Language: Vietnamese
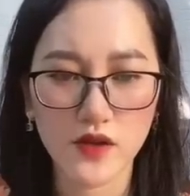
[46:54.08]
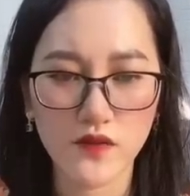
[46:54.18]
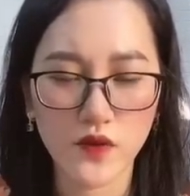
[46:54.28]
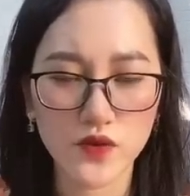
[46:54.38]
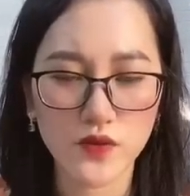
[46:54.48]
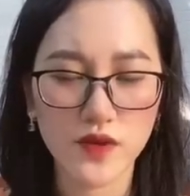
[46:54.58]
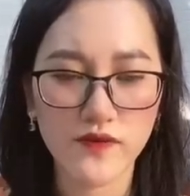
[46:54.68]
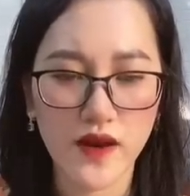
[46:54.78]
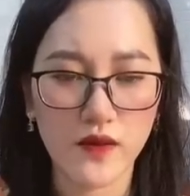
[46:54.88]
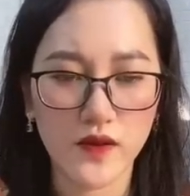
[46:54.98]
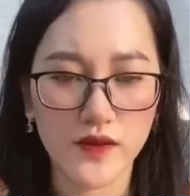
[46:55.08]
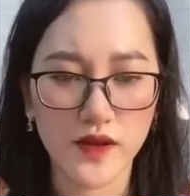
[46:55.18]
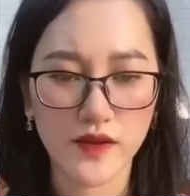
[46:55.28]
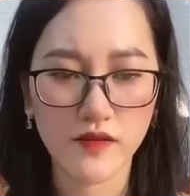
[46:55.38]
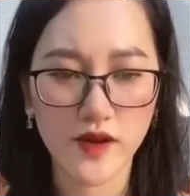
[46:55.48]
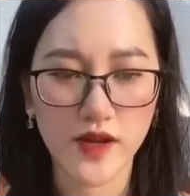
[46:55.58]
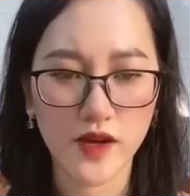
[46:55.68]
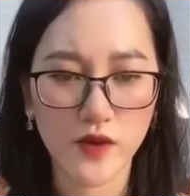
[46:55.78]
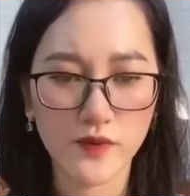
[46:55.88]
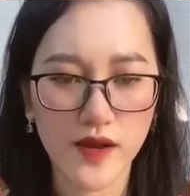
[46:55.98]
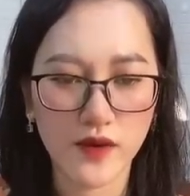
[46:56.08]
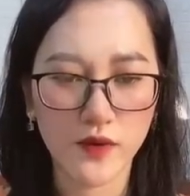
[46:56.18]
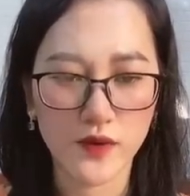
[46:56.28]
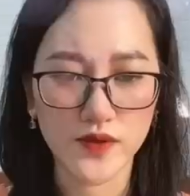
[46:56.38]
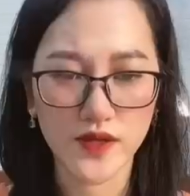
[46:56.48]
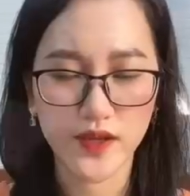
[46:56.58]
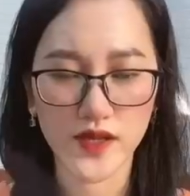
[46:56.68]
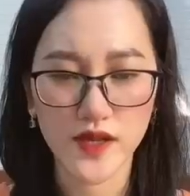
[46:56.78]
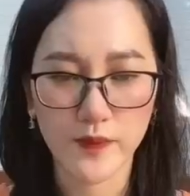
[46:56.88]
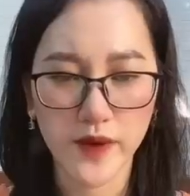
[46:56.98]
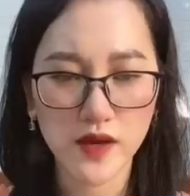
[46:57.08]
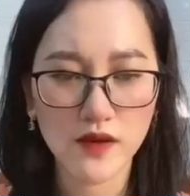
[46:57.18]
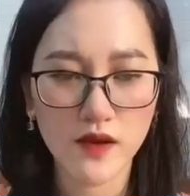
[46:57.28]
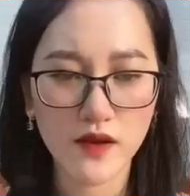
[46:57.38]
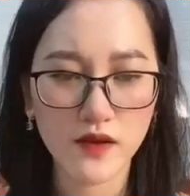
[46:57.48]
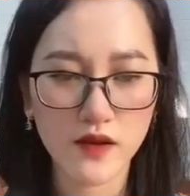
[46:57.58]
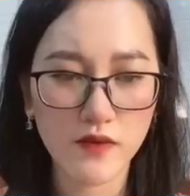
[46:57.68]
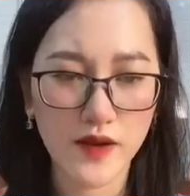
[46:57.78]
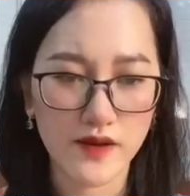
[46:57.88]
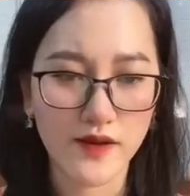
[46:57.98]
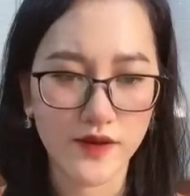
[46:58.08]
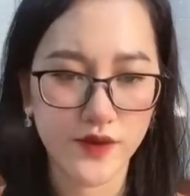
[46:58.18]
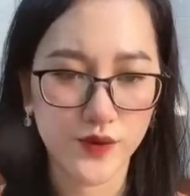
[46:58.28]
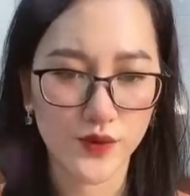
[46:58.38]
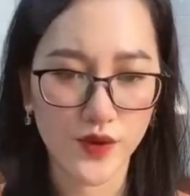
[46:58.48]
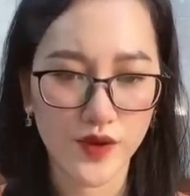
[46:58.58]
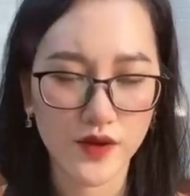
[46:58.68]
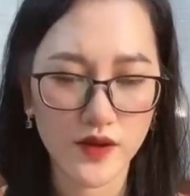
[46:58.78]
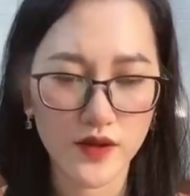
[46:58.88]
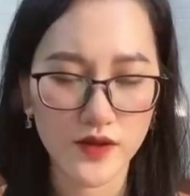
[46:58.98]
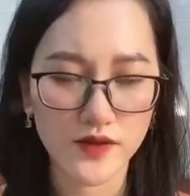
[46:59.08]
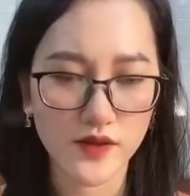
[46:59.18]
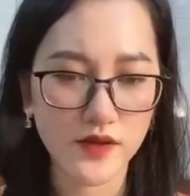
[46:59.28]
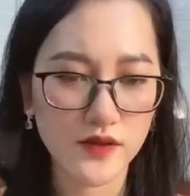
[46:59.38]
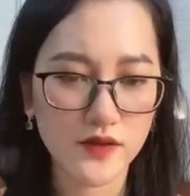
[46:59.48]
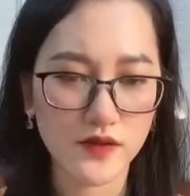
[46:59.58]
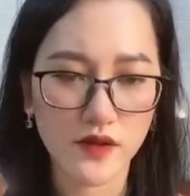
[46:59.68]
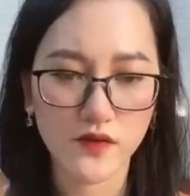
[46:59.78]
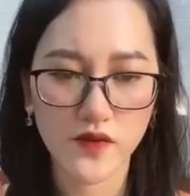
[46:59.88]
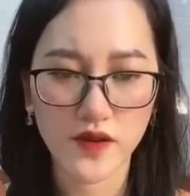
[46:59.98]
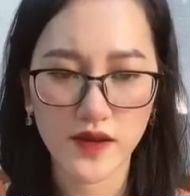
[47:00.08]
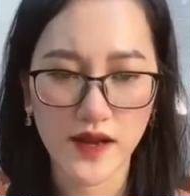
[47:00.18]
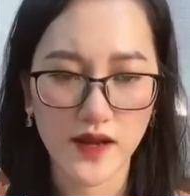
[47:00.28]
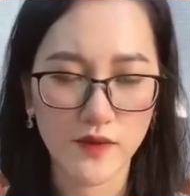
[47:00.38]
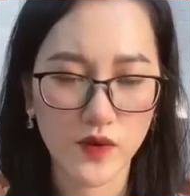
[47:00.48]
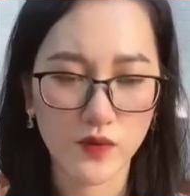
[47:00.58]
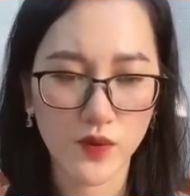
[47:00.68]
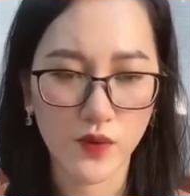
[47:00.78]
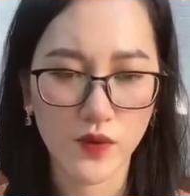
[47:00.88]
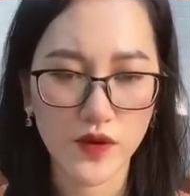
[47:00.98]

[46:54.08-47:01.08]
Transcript: Phú Dung đi vào liền thấy người đàn ông đang ngồi trên ghế nhắm mắt Gương mặt đầy tiểu tụy Dường như từ ngưng viên cả đêm không ngủ